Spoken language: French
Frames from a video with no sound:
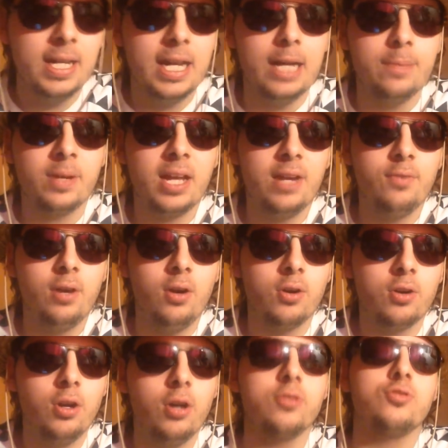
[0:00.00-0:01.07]
après avoir
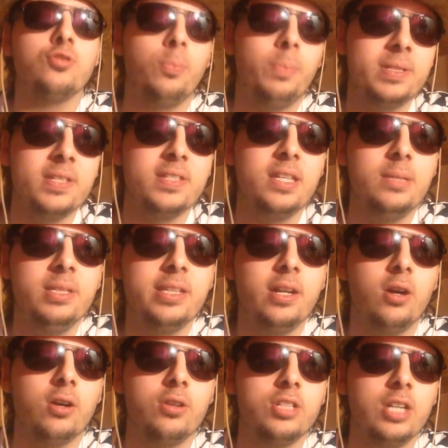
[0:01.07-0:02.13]
encore surpassé ses limites,
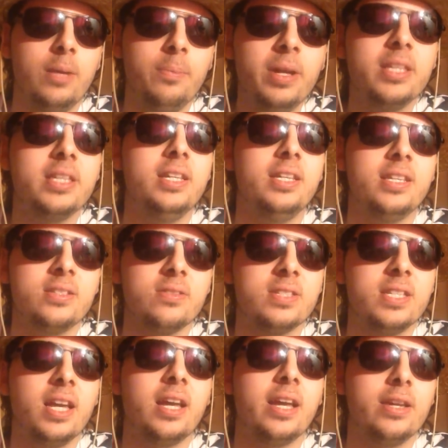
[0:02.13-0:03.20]
alors que je rappelle qu'il était
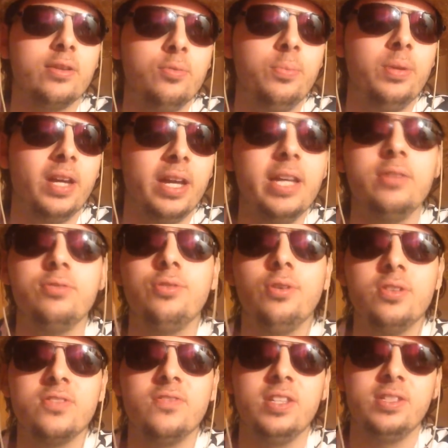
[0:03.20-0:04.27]
censé récupérer durant
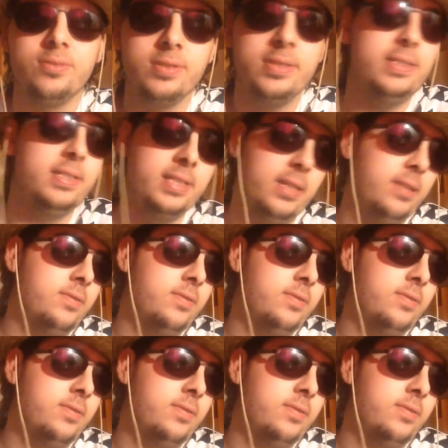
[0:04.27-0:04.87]
ce fight aussi.